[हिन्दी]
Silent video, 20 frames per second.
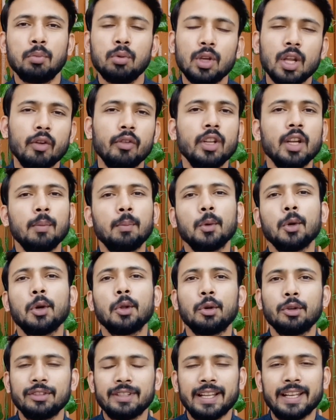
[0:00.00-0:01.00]
पूरा वीडियो अपलोड
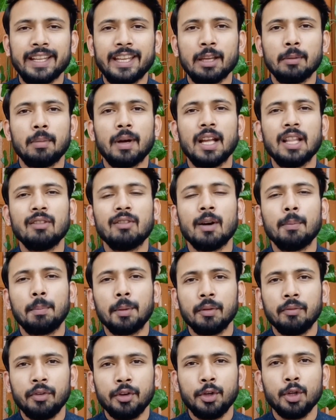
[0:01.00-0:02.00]
हो जाने के बाद वहाँ
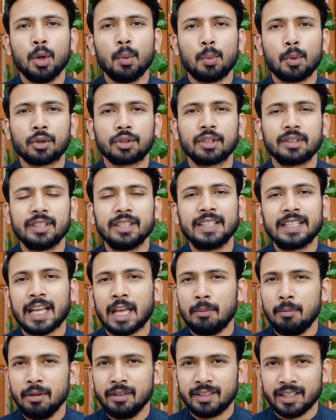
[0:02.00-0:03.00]
पर वीडियो प्रोसेसिंग
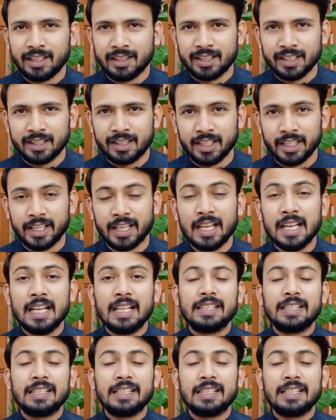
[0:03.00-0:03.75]
टाइमिंग चलती थी